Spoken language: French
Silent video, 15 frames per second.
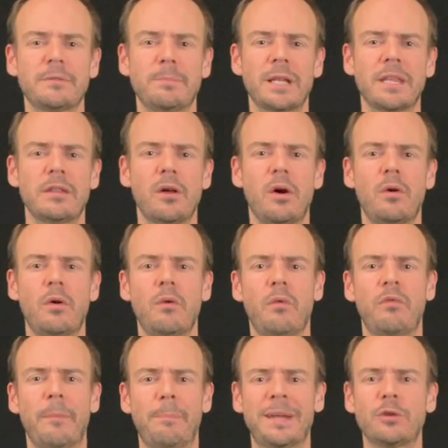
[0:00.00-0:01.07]
maintenant, on
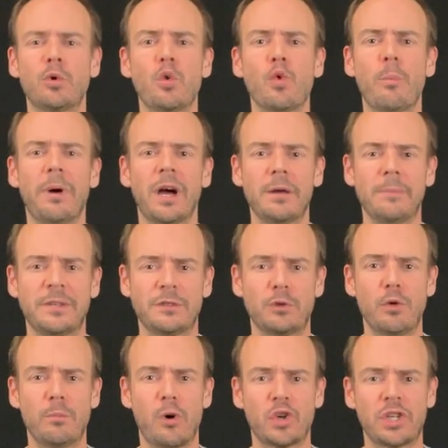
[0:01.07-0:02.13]
va pas trop comparer parce que le manche